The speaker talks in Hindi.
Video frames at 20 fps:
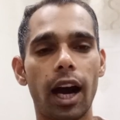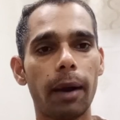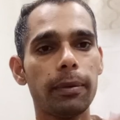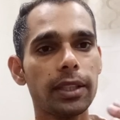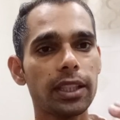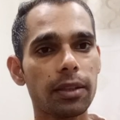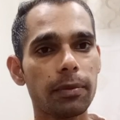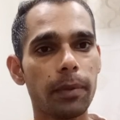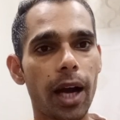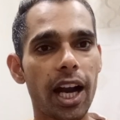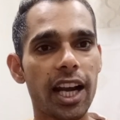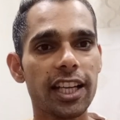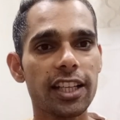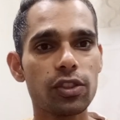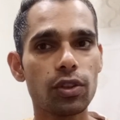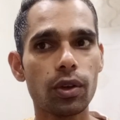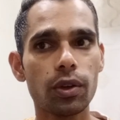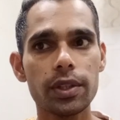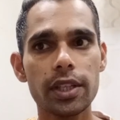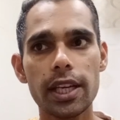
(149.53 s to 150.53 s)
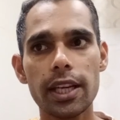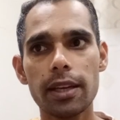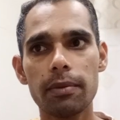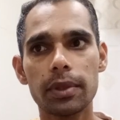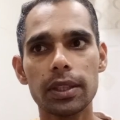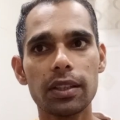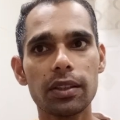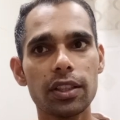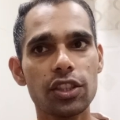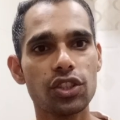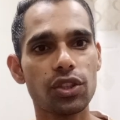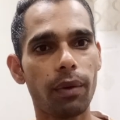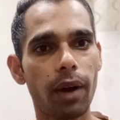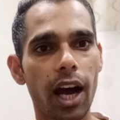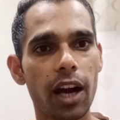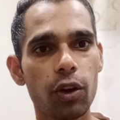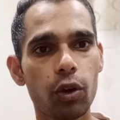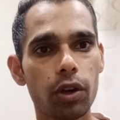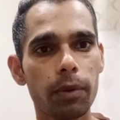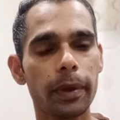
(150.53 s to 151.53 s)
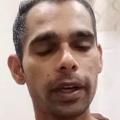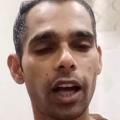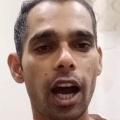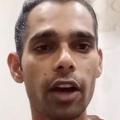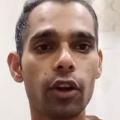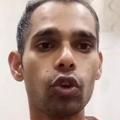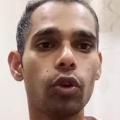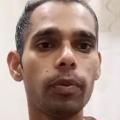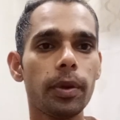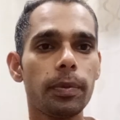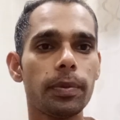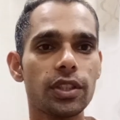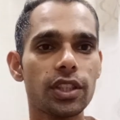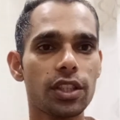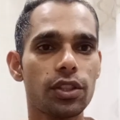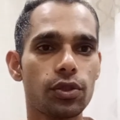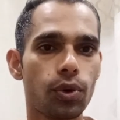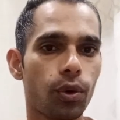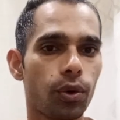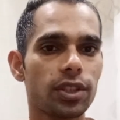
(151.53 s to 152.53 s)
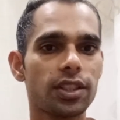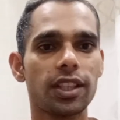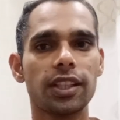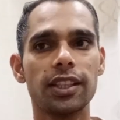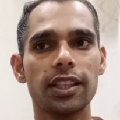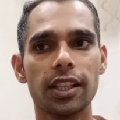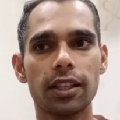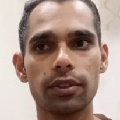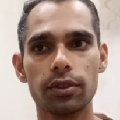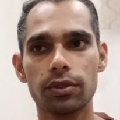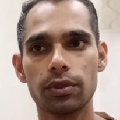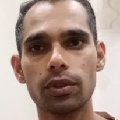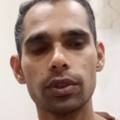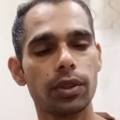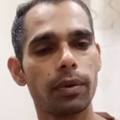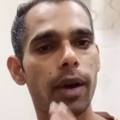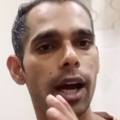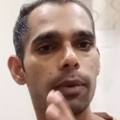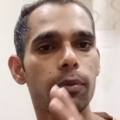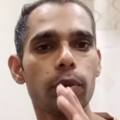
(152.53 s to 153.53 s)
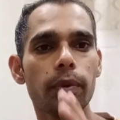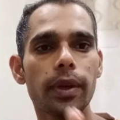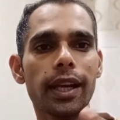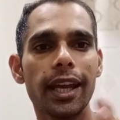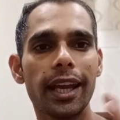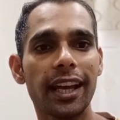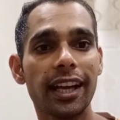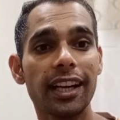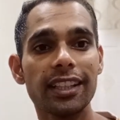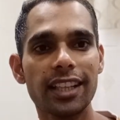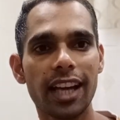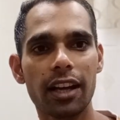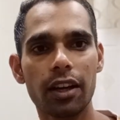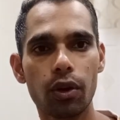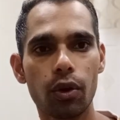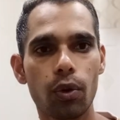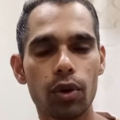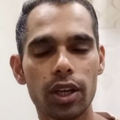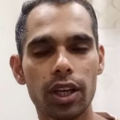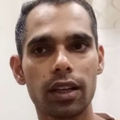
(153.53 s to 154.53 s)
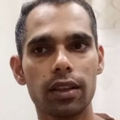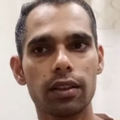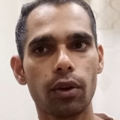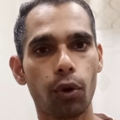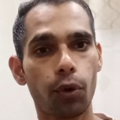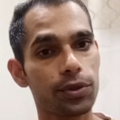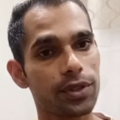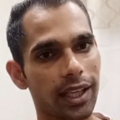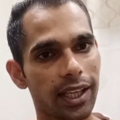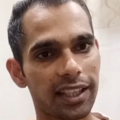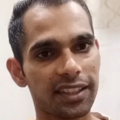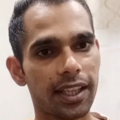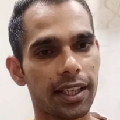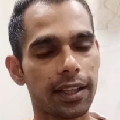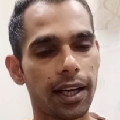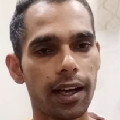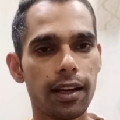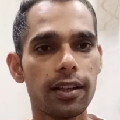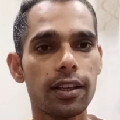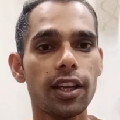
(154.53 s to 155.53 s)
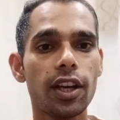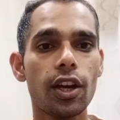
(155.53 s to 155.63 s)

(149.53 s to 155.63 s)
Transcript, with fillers: अभी तक मान के चलो ये मतलब कि जवान और पठान को भी पीछे छोड़ सकती है दोस्तों जवान मूवी ने एक हज़ार करोड़ क्रॉस कर दिया था